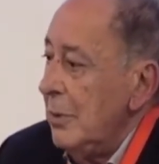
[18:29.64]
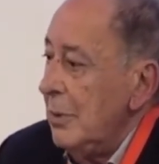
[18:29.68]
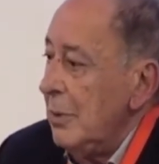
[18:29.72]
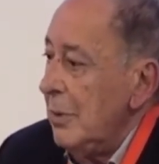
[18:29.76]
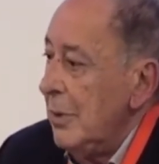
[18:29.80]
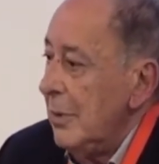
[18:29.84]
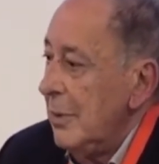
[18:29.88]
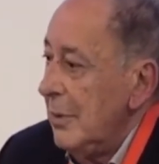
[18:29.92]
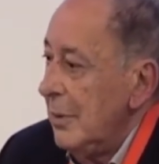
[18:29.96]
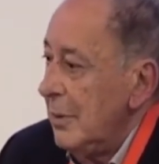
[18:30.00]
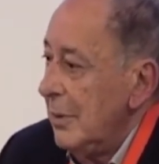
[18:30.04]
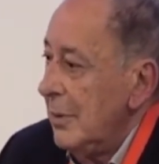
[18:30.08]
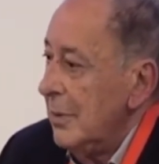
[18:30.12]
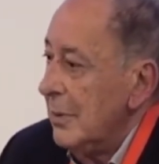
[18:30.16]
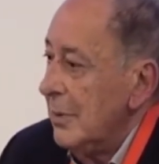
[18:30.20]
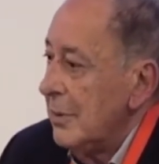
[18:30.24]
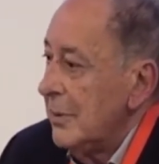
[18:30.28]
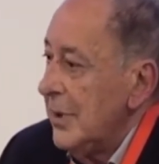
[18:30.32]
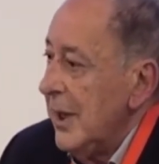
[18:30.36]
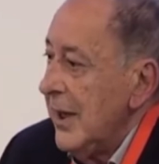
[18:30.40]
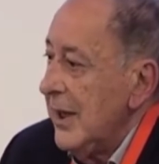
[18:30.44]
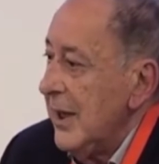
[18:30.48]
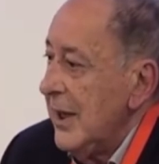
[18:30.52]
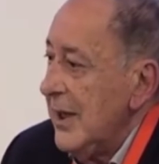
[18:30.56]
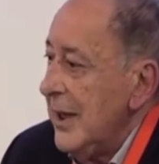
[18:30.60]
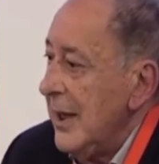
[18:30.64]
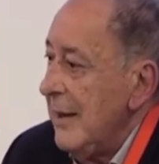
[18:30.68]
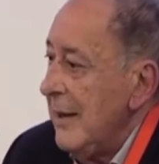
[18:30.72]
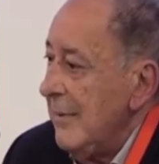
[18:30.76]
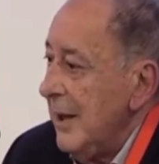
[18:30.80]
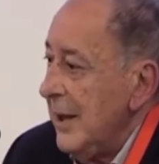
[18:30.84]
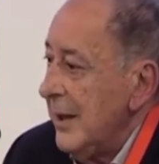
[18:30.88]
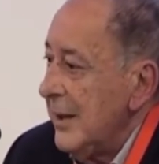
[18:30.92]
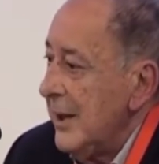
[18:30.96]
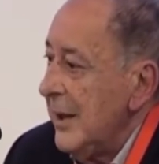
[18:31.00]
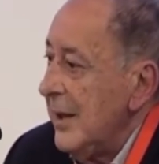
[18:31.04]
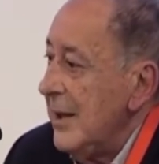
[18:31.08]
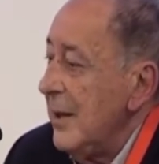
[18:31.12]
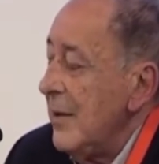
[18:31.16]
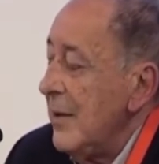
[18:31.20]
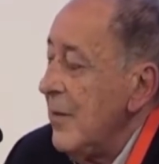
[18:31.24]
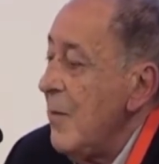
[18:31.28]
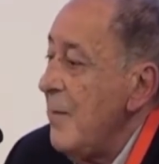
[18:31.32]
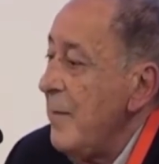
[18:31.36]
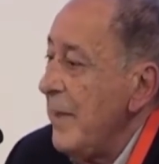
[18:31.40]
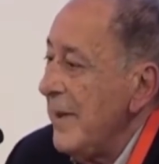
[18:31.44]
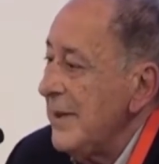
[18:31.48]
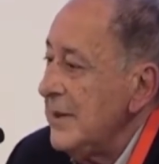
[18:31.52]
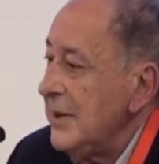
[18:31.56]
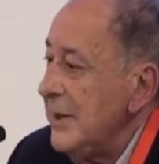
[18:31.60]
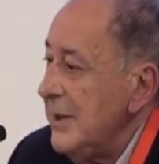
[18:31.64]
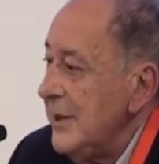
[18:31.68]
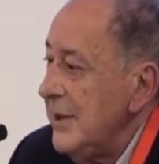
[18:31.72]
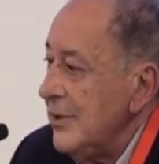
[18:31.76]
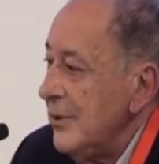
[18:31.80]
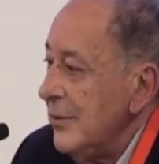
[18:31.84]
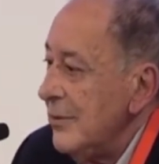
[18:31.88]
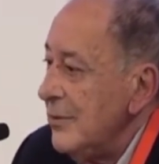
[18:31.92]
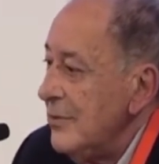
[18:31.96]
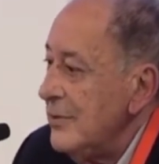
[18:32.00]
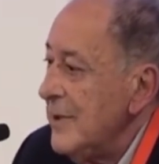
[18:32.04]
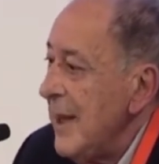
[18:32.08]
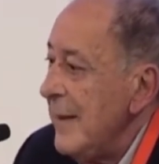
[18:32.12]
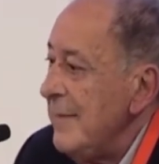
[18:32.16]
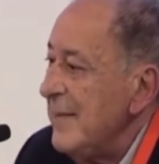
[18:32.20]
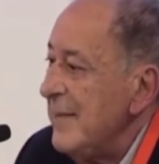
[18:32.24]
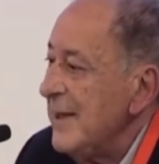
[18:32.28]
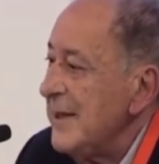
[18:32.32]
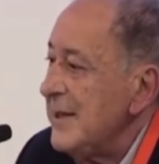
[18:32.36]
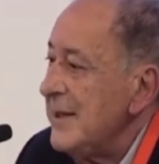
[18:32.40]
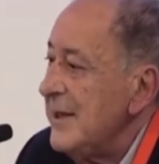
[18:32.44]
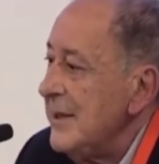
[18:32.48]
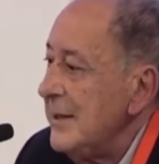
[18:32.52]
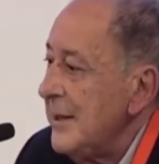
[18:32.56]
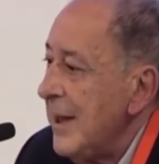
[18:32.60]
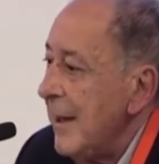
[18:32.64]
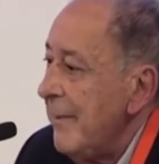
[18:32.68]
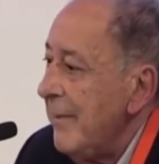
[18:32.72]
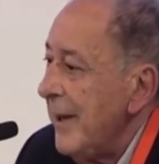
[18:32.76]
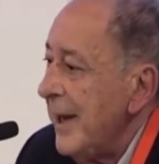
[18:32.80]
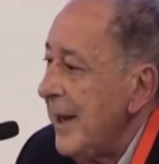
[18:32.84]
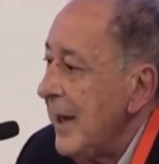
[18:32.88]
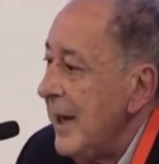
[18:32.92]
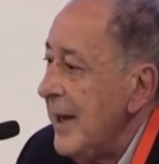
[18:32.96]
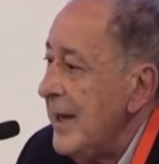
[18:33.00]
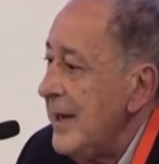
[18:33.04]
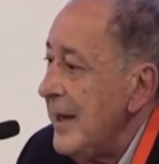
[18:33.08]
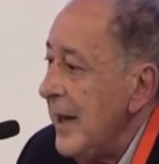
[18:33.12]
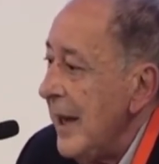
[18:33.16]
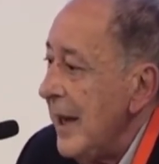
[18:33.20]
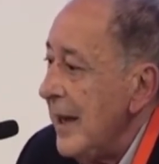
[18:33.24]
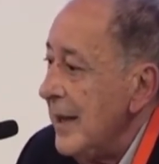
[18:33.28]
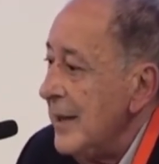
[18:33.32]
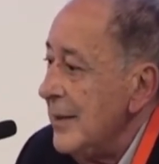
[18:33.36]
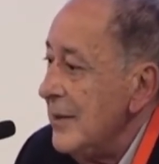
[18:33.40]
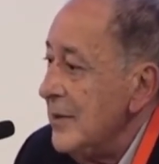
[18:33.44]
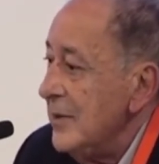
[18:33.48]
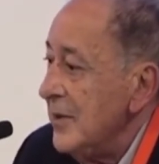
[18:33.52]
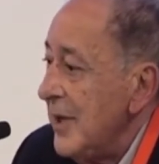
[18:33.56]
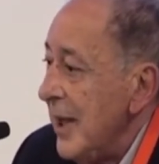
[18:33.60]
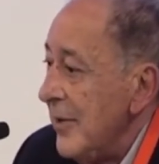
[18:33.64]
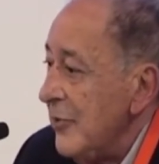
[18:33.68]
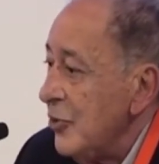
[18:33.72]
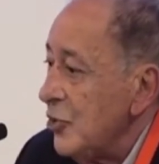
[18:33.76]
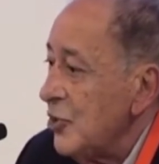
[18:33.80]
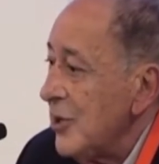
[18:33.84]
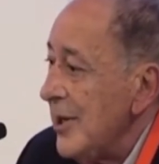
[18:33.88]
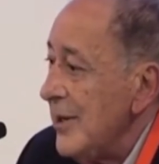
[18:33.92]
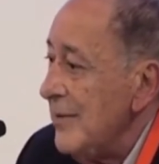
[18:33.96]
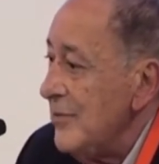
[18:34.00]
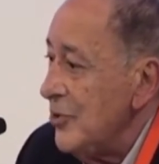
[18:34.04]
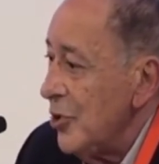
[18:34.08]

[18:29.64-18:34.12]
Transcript: que quedaba, que era un pasillo, una mesita pequeña de dos en dos,